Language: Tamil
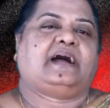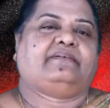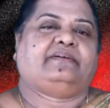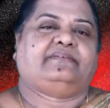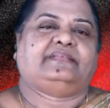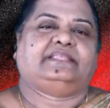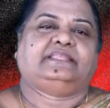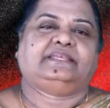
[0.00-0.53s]

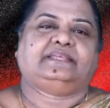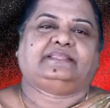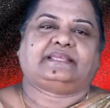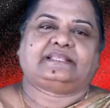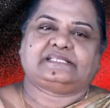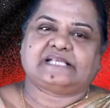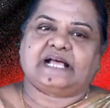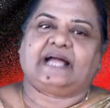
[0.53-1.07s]
அவன் வந்து
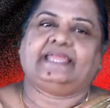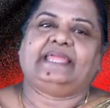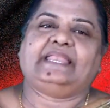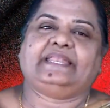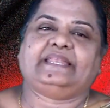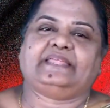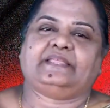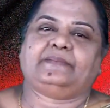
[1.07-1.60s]
தன் சாயல்
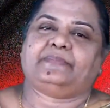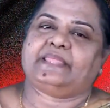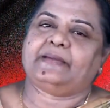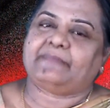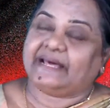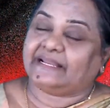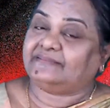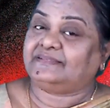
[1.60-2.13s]
என்னது என்பதை
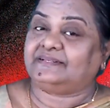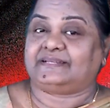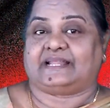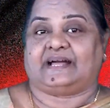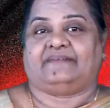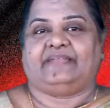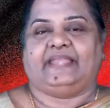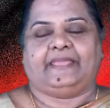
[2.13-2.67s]

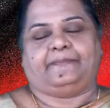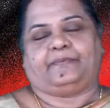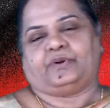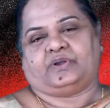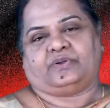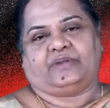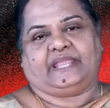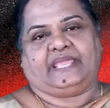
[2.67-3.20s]
மறந்துடுறான் வெளியே
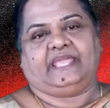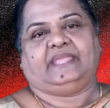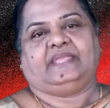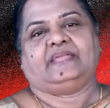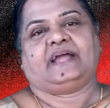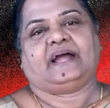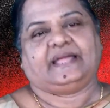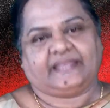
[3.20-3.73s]
போனோடனே
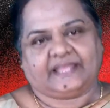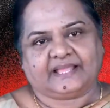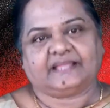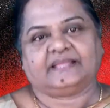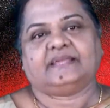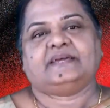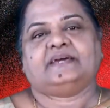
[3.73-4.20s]
ஆனால்